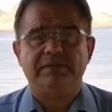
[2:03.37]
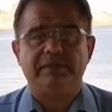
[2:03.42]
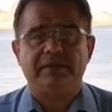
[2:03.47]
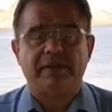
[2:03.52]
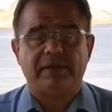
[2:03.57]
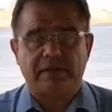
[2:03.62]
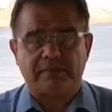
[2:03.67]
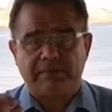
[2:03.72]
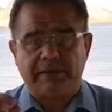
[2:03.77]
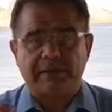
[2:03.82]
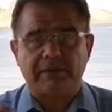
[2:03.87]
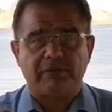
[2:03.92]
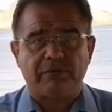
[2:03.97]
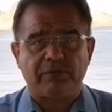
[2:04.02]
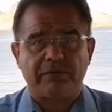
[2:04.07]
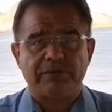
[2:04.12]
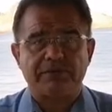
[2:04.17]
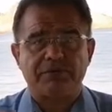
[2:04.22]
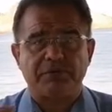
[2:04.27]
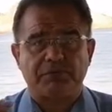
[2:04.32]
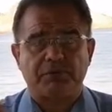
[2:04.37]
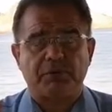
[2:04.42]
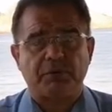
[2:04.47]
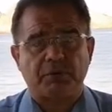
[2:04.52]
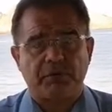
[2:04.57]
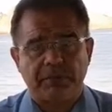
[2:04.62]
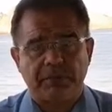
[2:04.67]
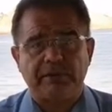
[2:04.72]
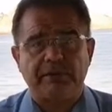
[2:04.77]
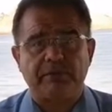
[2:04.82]
y remarco esto
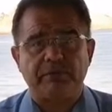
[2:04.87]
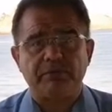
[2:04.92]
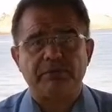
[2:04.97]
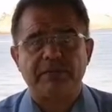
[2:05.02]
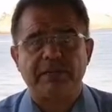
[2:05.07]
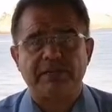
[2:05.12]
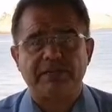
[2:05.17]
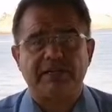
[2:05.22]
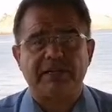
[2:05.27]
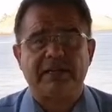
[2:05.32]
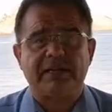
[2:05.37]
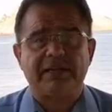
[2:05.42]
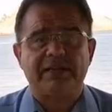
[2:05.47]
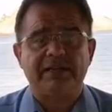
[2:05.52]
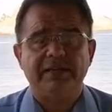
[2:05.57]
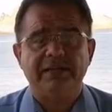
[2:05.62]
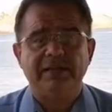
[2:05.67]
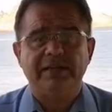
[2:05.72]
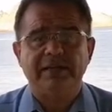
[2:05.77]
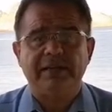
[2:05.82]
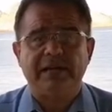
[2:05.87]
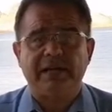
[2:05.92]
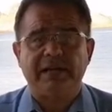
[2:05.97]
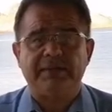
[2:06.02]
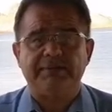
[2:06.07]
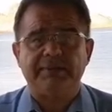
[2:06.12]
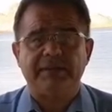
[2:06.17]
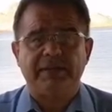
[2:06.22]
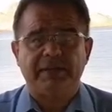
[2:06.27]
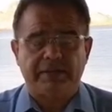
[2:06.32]
porque ahorita vamos a entrar a
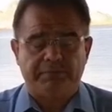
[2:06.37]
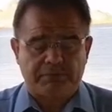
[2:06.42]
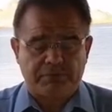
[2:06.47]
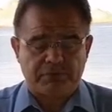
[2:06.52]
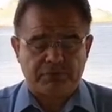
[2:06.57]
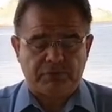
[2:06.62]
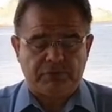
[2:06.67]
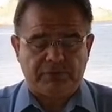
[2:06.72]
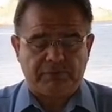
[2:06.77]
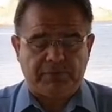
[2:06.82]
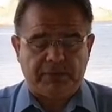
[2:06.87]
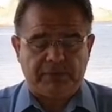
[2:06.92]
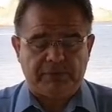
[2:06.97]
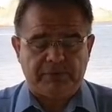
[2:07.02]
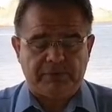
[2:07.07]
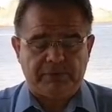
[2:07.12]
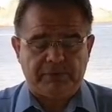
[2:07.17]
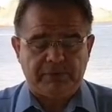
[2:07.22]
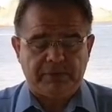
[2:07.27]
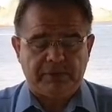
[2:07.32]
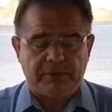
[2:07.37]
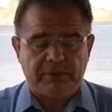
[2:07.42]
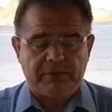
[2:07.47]
la vida del apóstol Pablo,